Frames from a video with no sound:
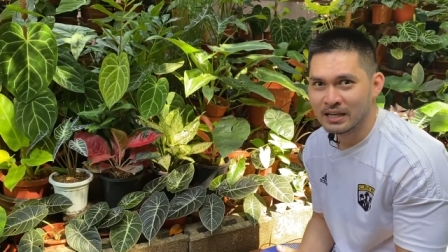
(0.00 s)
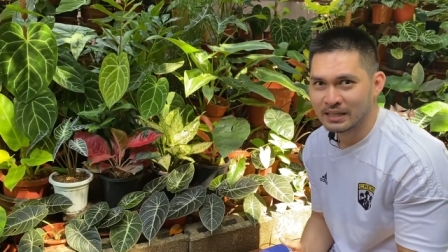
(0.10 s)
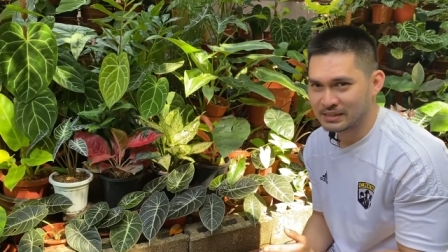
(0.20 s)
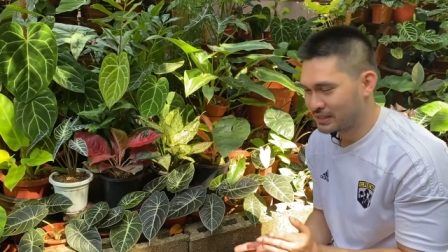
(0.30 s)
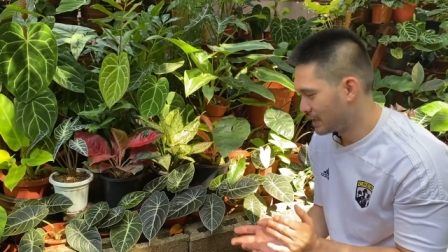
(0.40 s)

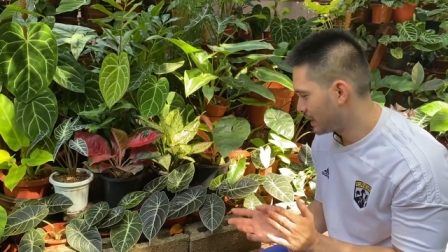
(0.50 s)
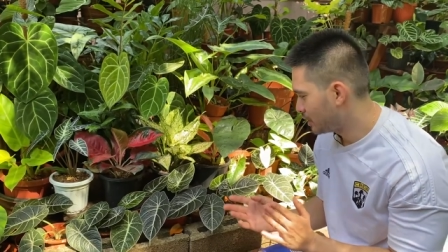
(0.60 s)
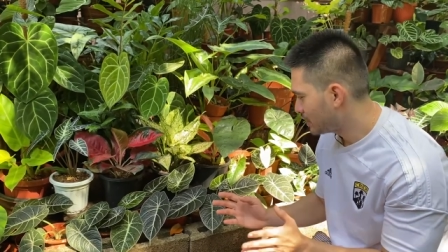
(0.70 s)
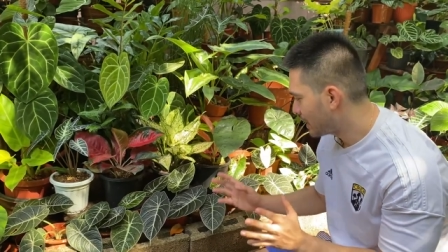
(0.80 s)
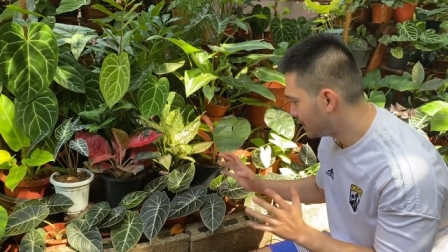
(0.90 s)
Kasi
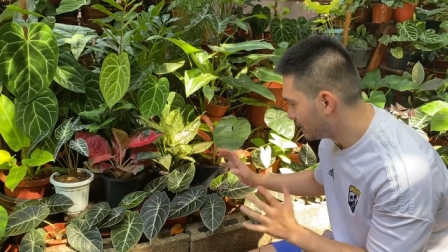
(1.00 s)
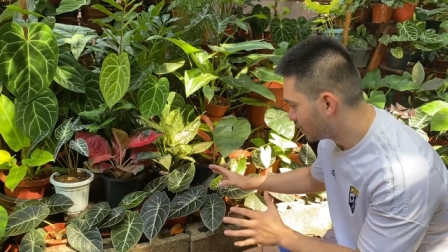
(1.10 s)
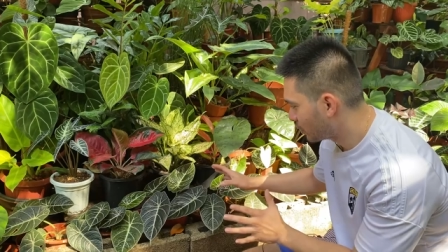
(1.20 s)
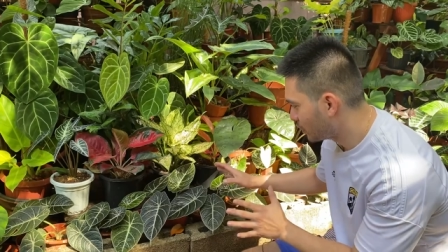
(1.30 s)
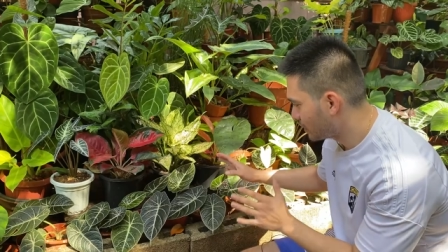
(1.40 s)
yun nga
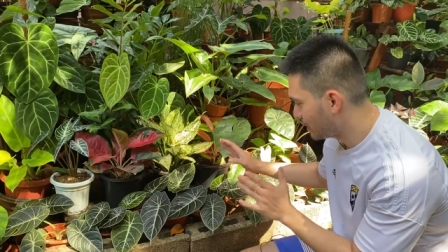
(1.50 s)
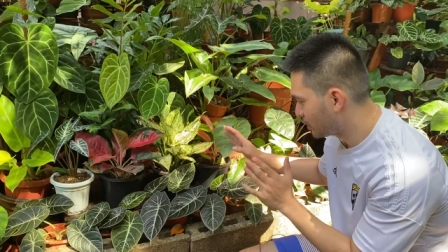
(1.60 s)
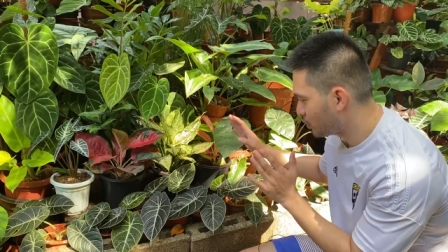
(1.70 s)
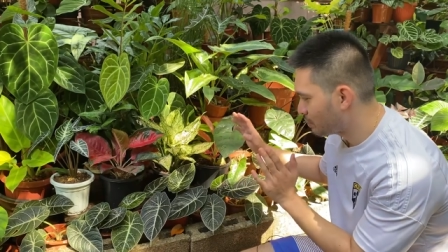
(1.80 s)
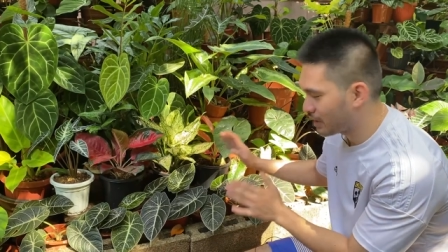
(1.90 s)
dito,
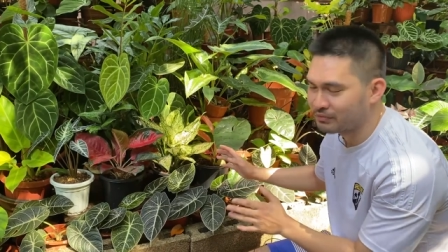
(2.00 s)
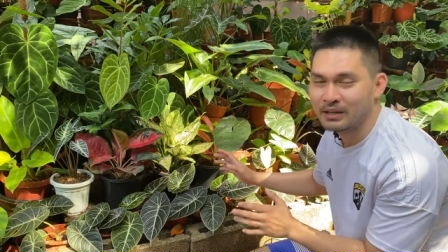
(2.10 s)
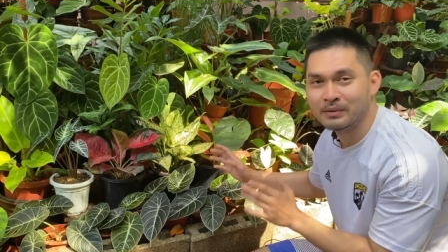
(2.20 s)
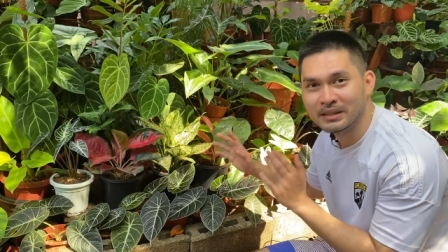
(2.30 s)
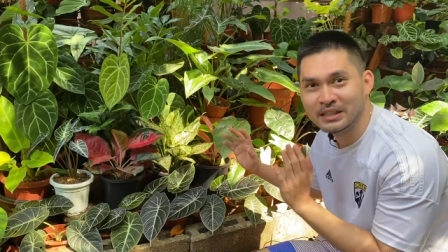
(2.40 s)
itong black
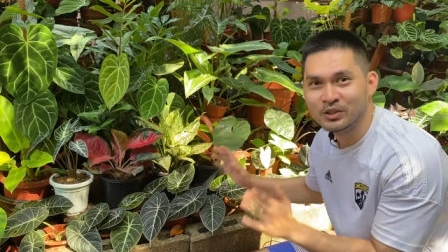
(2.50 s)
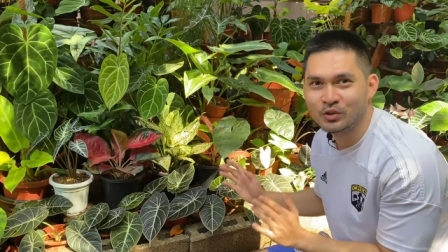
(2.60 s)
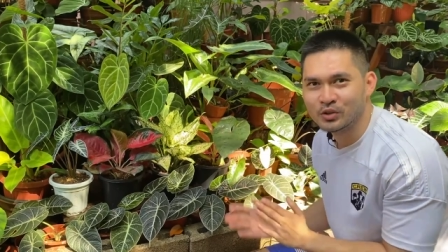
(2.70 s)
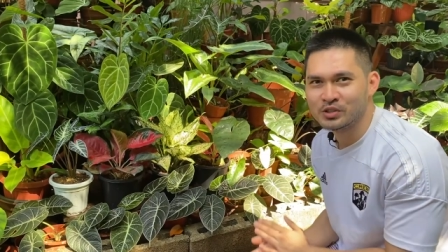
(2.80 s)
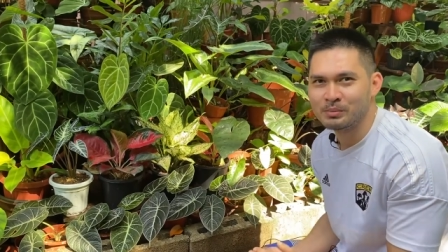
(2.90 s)
velvet dito,
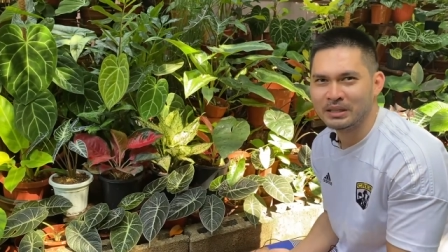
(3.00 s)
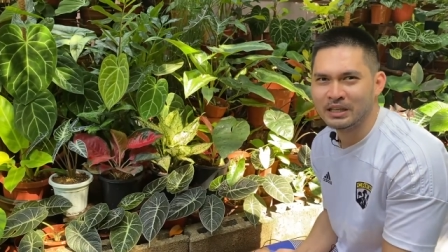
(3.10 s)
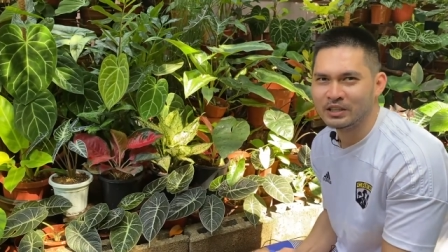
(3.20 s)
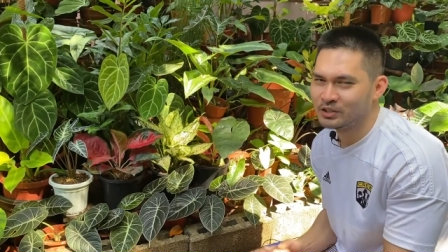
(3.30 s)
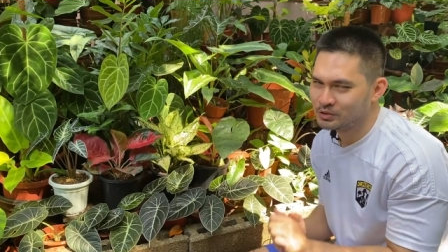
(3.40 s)
ito sa
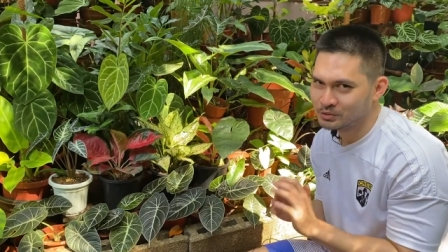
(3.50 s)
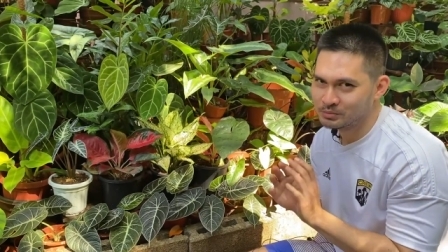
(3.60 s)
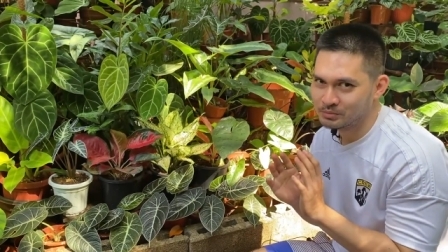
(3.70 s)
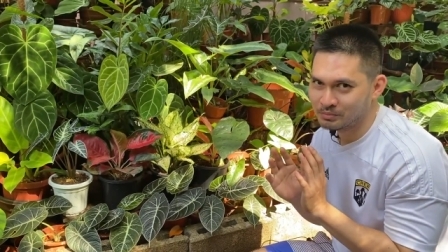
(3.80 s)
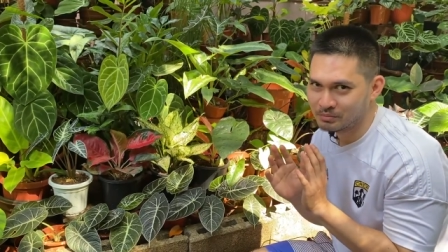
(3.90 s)
Mindanao,
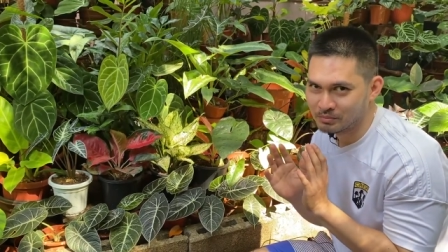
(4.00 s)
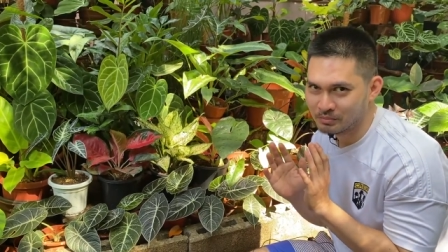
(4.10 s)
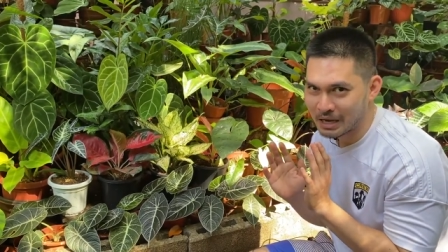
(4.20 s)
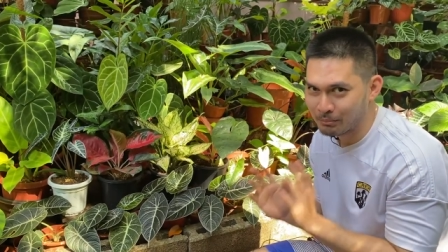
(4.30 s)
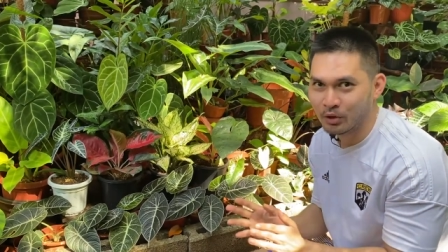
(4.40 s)

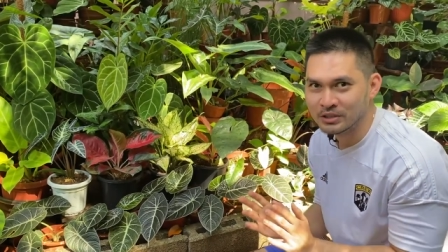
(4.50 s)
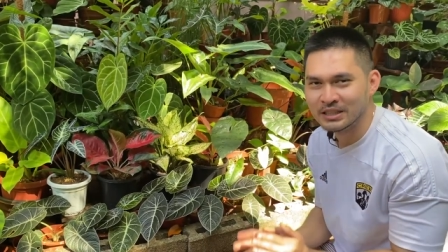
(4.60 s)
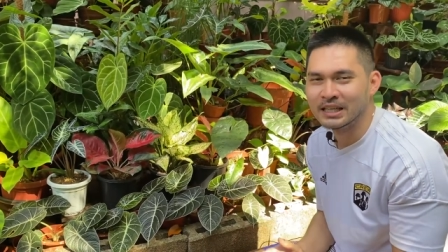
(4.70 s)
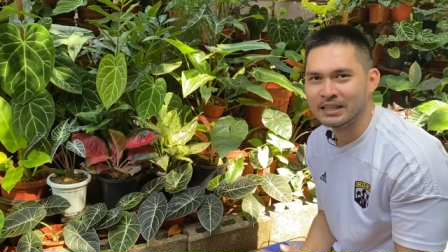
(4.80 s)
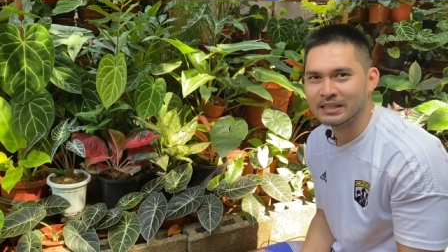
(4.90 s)
abundant.